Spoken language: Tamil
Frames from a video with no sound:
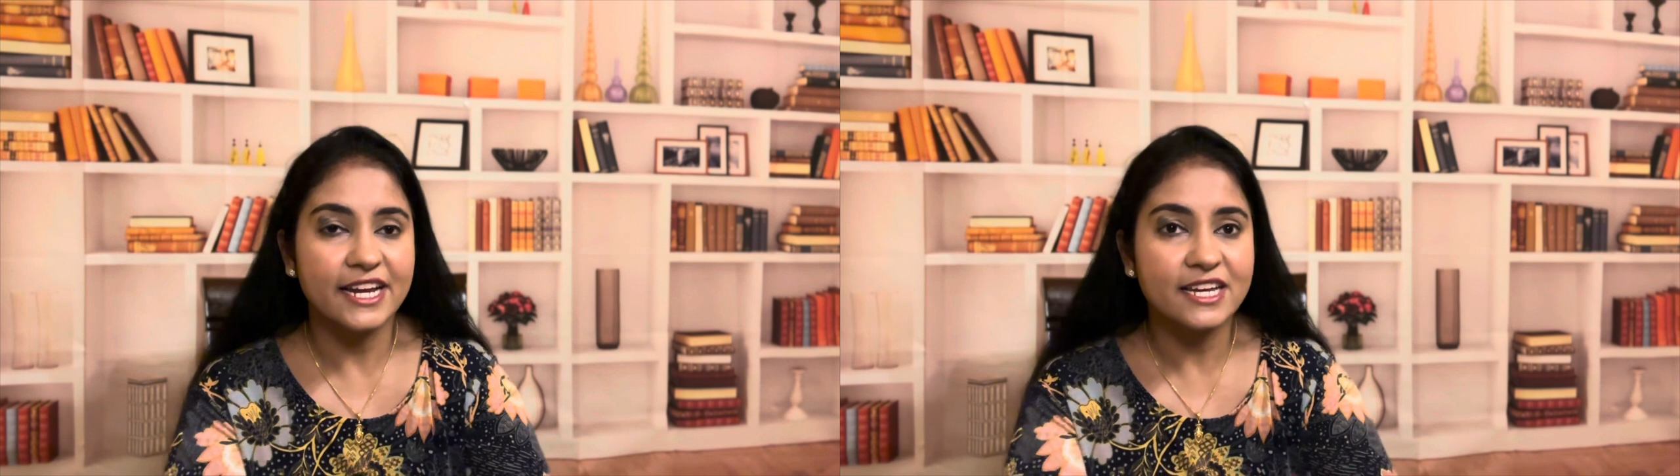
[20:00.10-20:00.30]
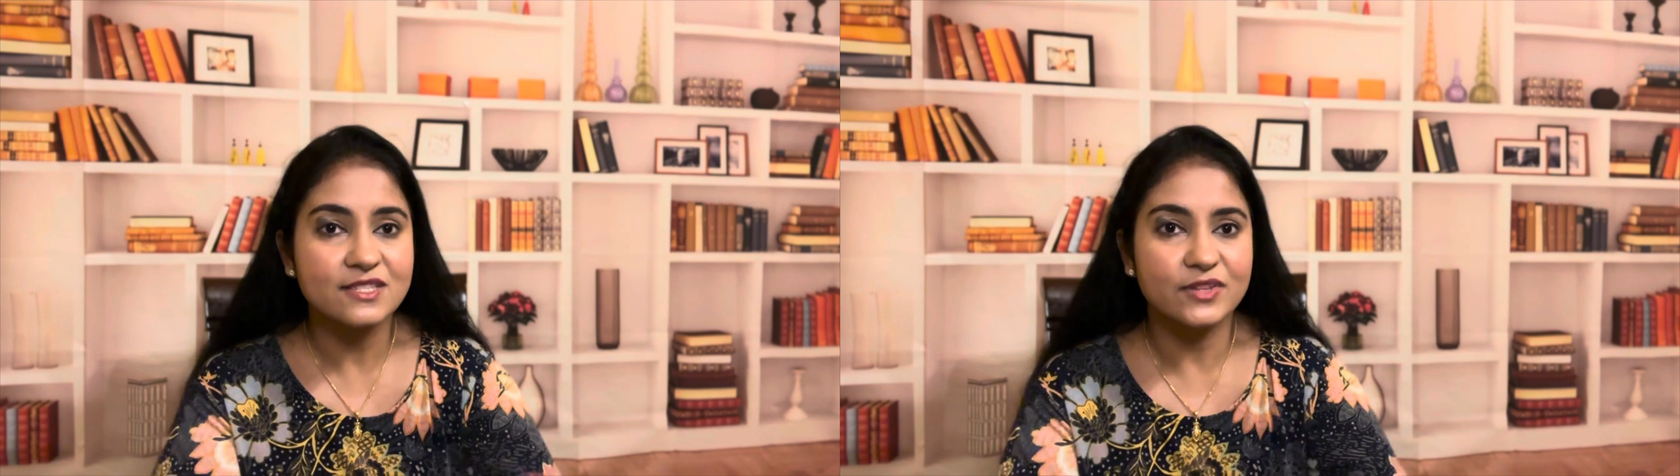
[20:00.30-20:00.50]

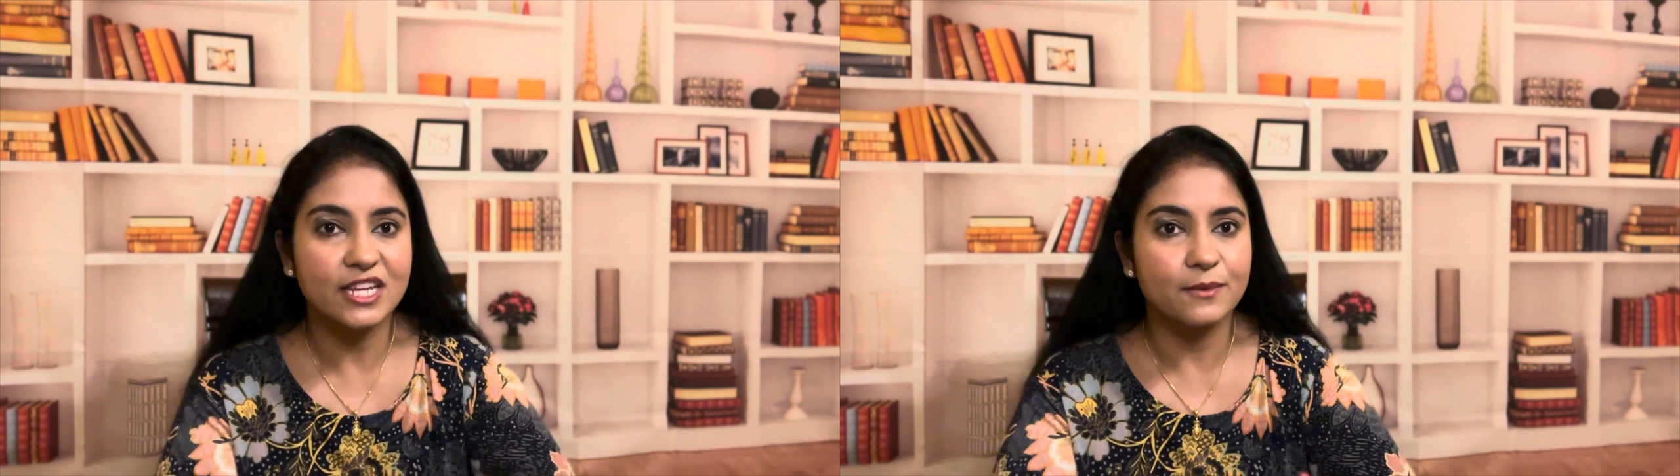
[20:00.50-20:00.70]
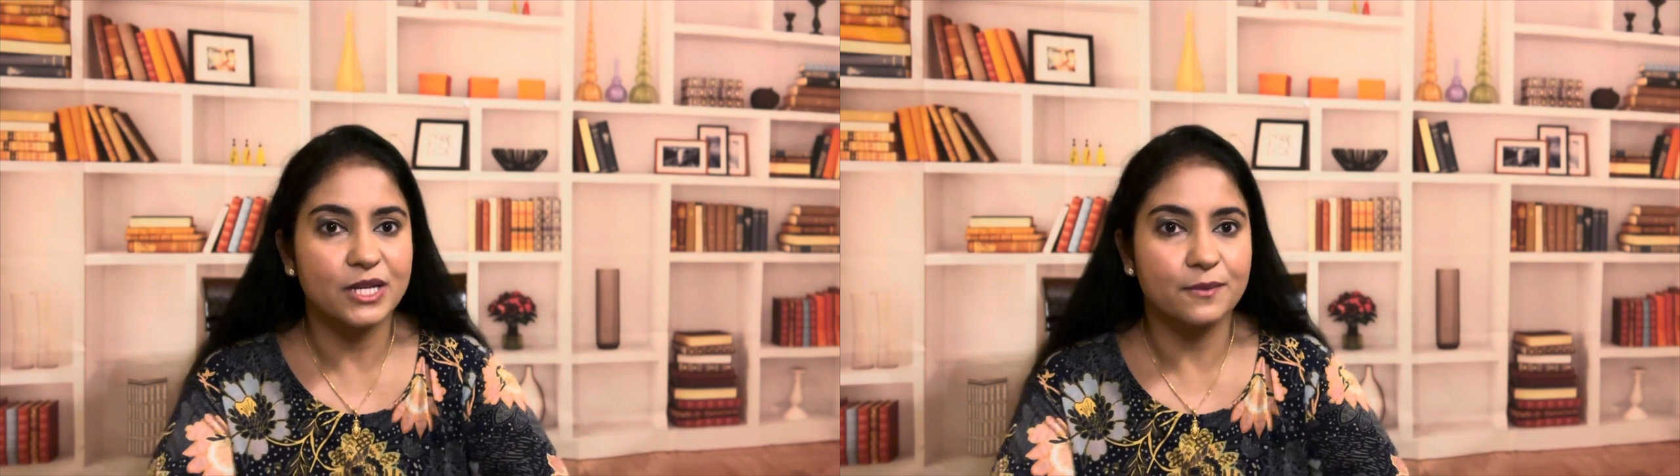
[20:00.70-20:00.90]
ஐடியாஸ் வந்து
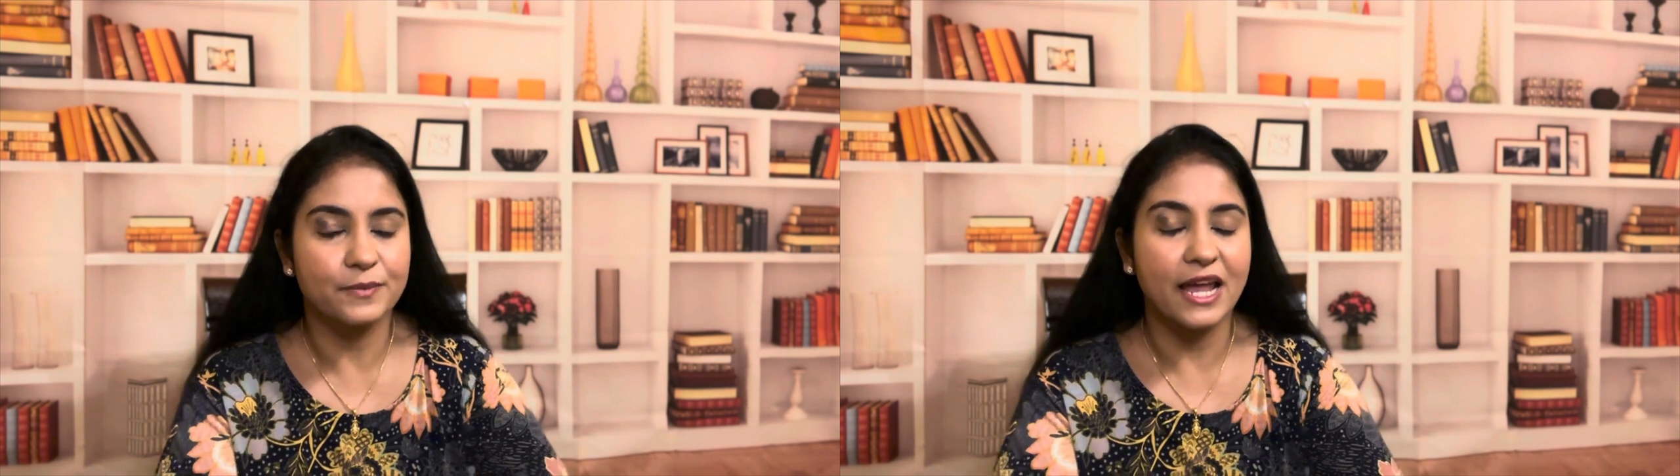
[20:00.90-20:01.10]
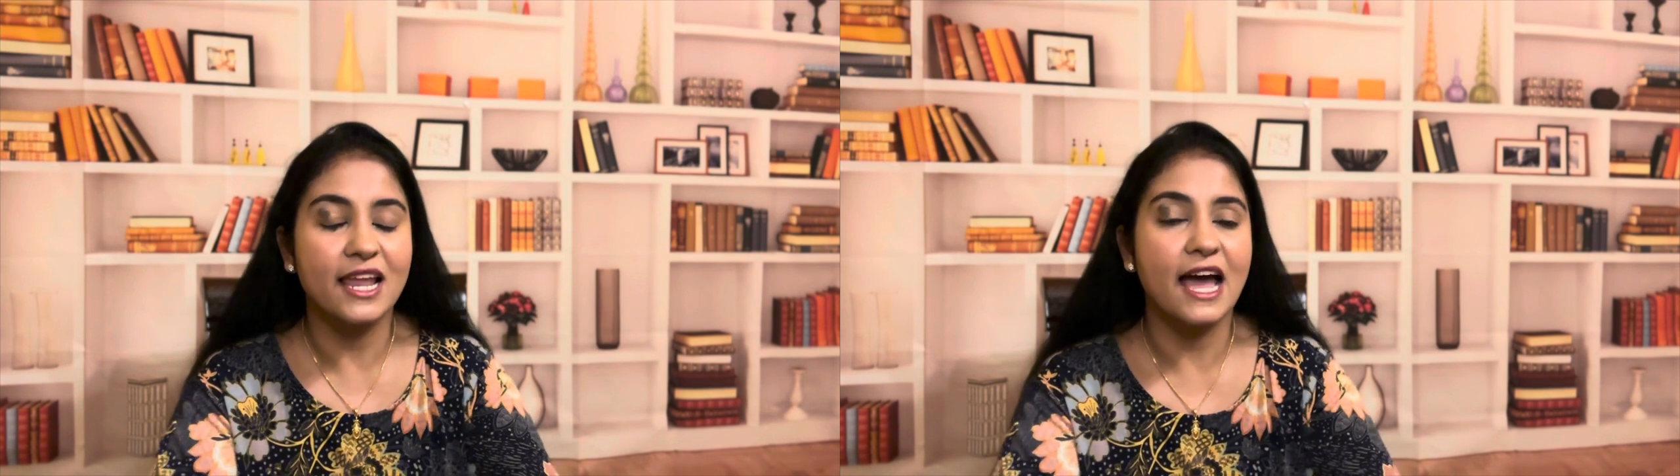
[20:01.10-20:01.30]
நம்மளுக்கு
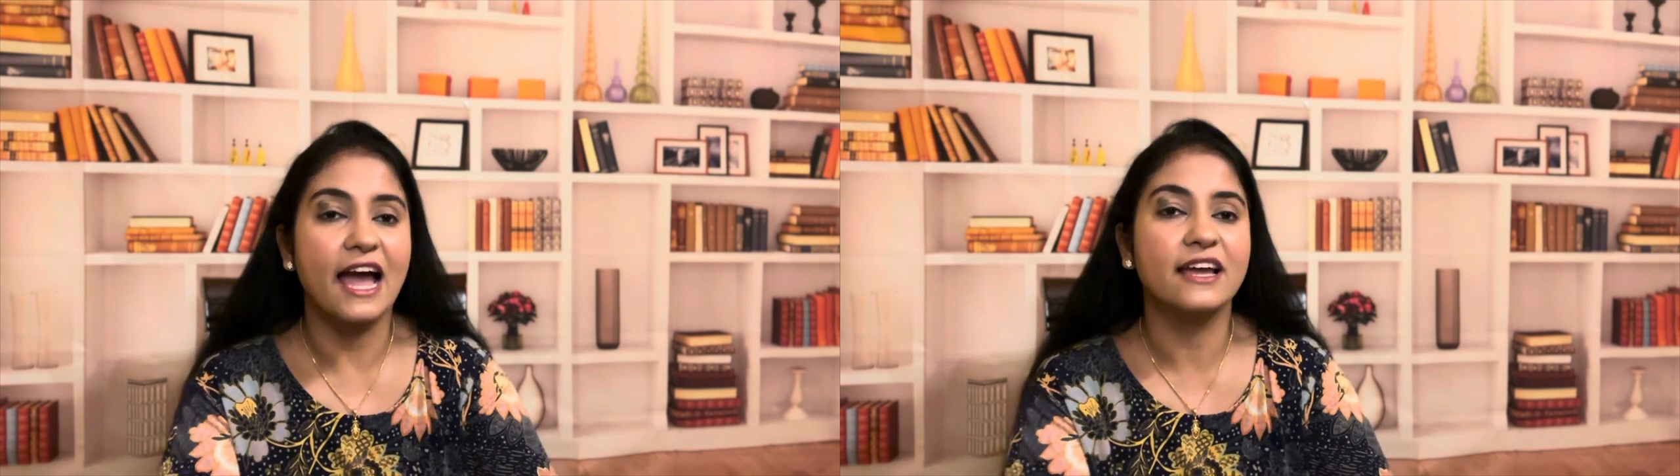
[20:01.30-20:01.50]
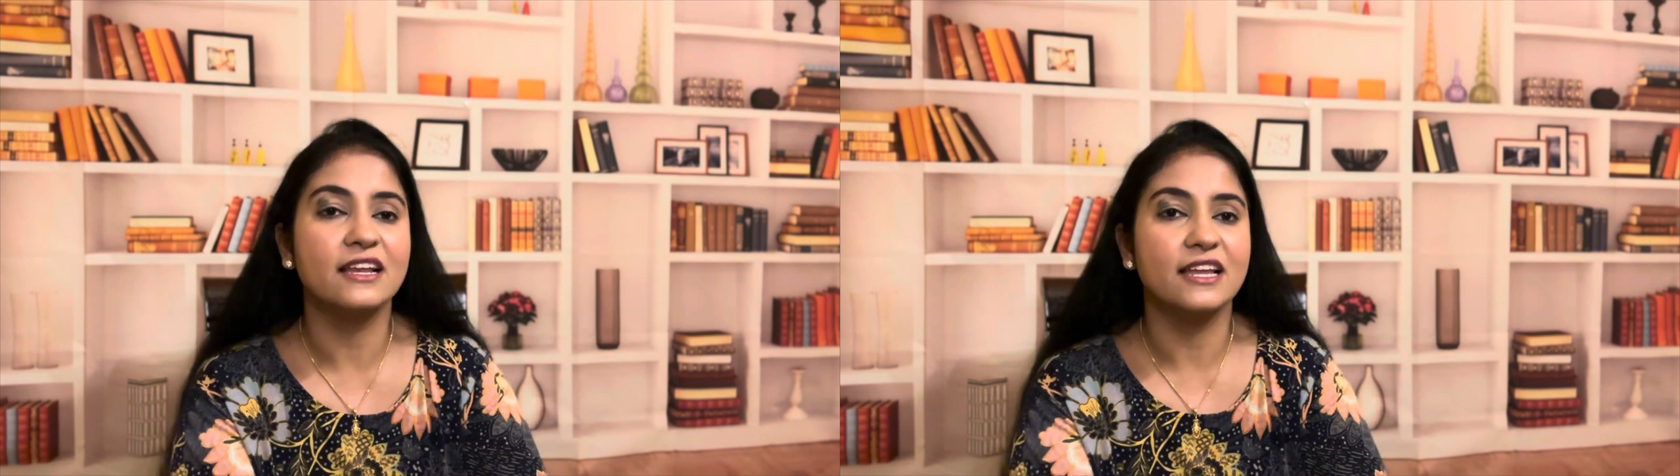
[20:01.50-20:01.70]
பல
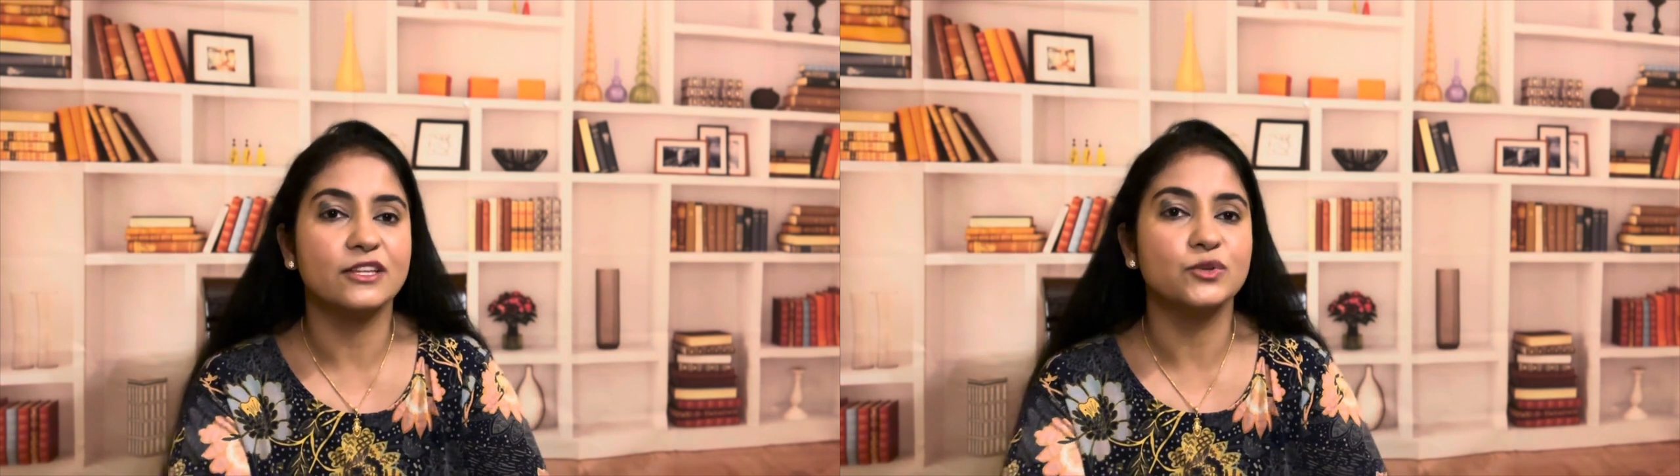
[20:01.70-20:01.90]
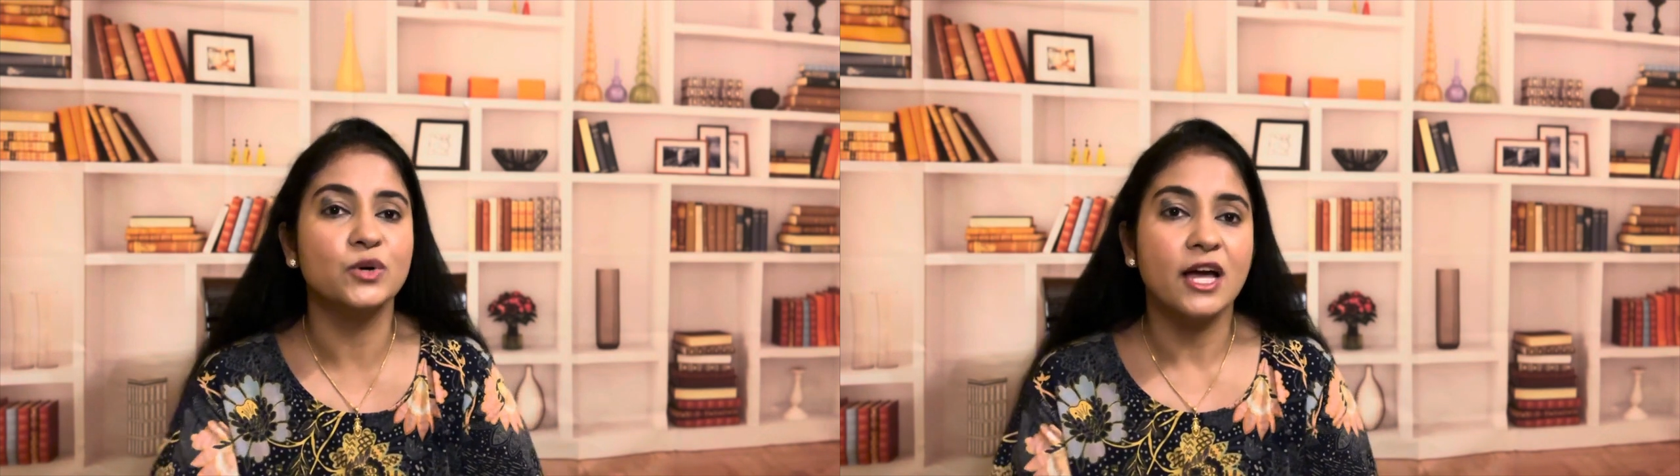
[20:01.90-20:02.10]
ஆங்கிள்
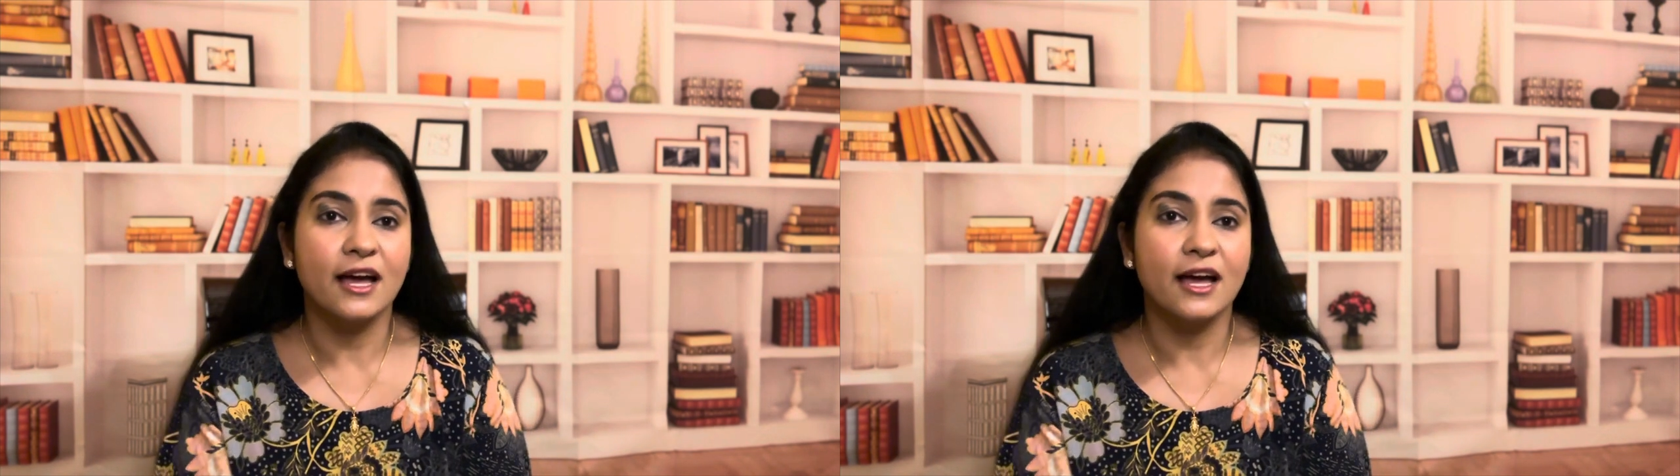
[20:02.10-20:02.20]
இருந்தும்